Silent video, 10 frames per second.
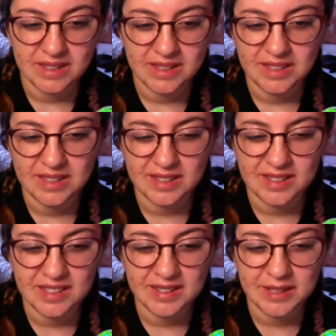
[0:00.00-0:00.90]
y
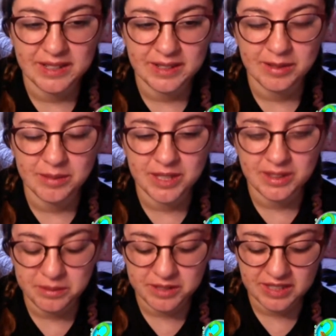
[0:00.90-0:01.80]
el que
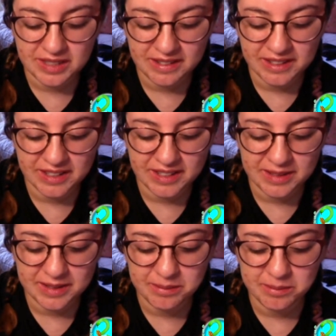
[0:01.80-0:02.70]
recomiendo porque de
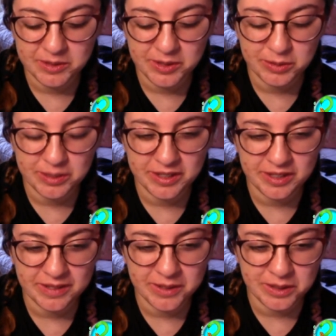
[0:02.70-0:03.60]
verdad es muy
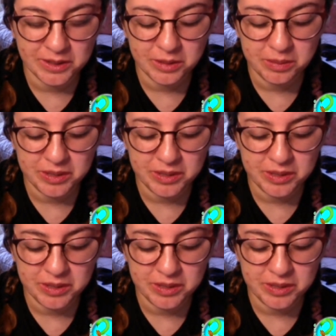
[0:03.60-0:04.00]
superior a Photoshop.